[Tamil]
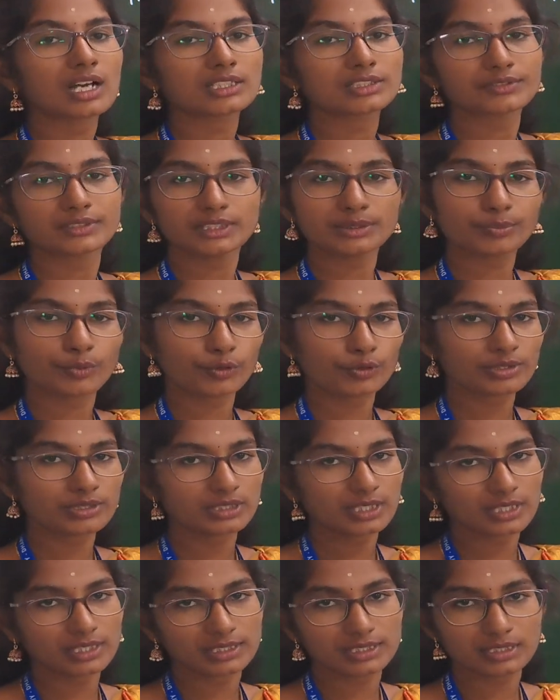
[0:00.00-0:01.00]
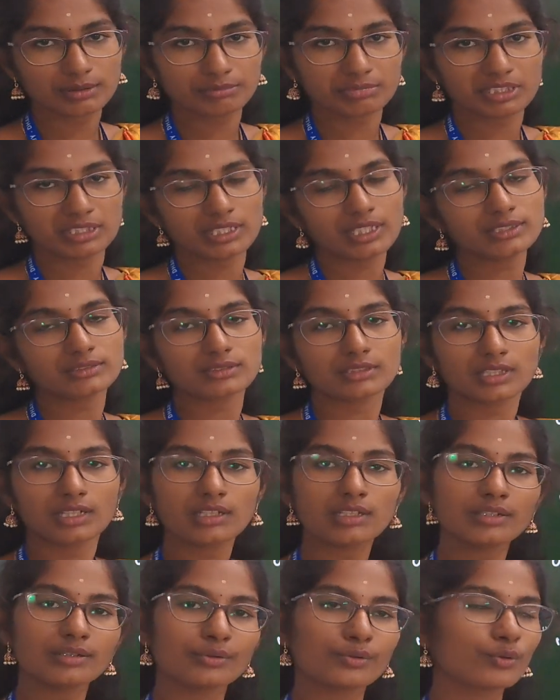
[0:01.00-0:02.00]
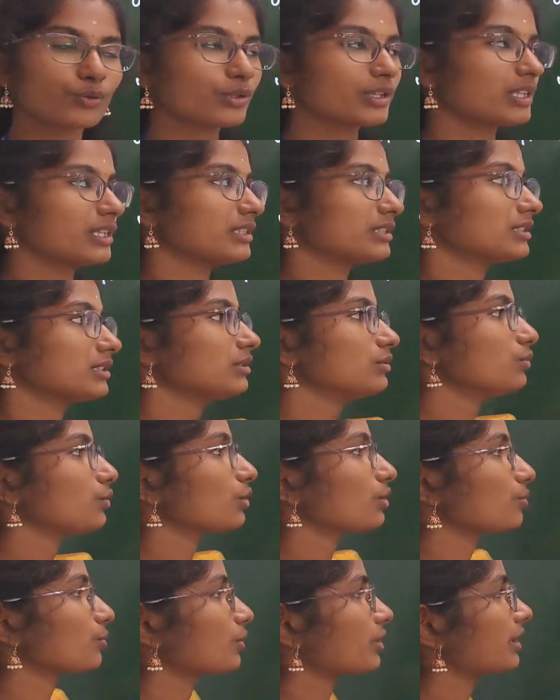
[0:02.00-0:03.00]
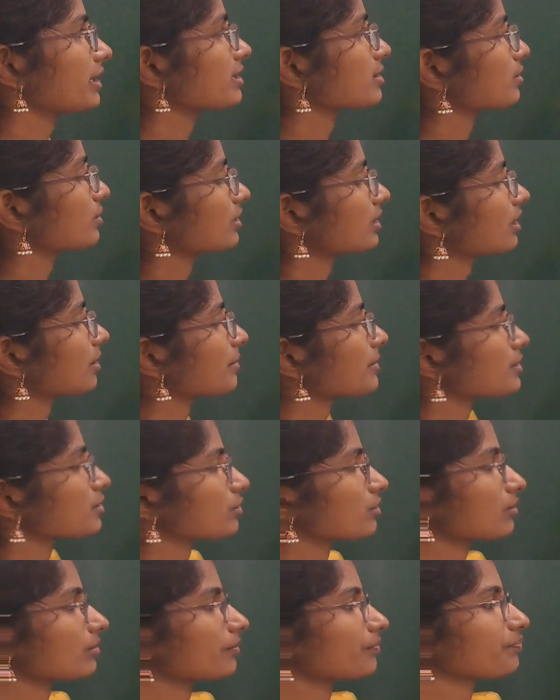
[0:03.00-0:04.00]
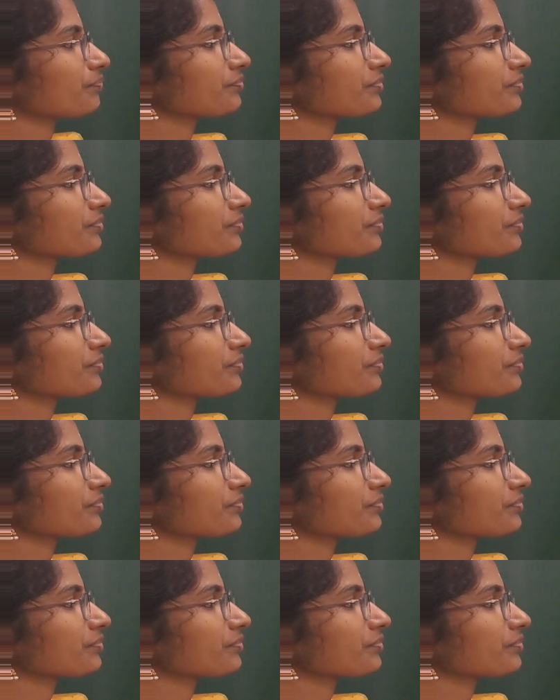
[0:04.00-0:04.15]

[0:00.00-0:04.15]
அது வந்து பொருள் தருது அப்படின்னா அதுதான் ஓர் எழுத்து ஒரு மொழின்னு சொல்லிட்டு நம்ம சொல்கிறோம்